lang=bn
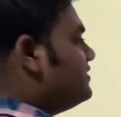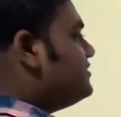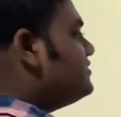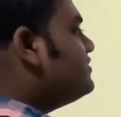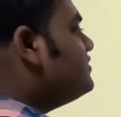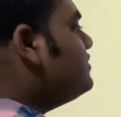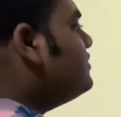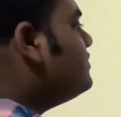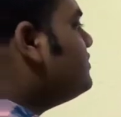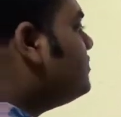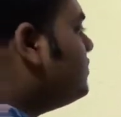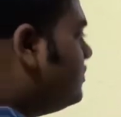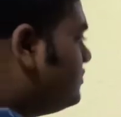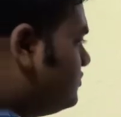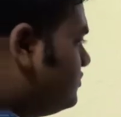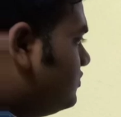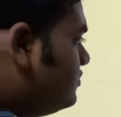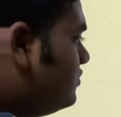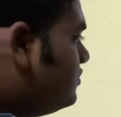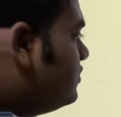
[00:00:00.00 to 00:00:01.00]
বেতন
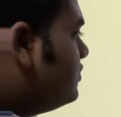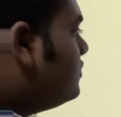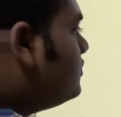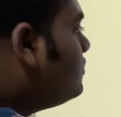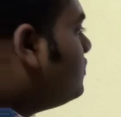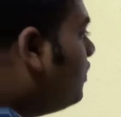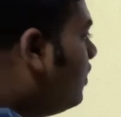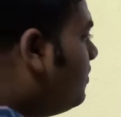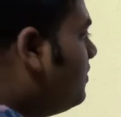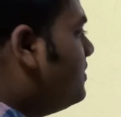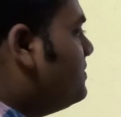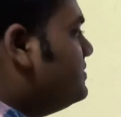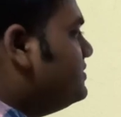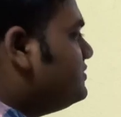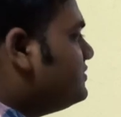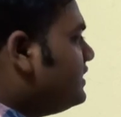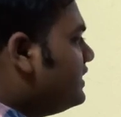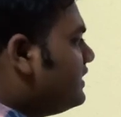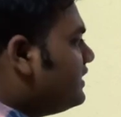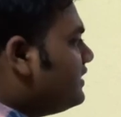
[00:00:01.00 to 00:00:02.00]
কত কম হবে
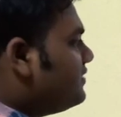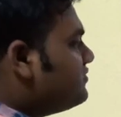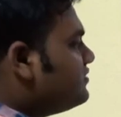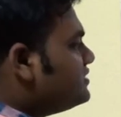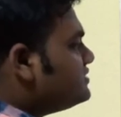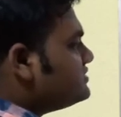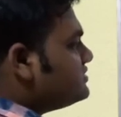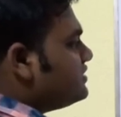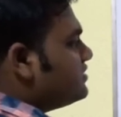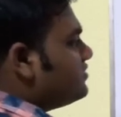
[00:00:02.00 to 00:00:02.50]
তো এটাই বলেছে তা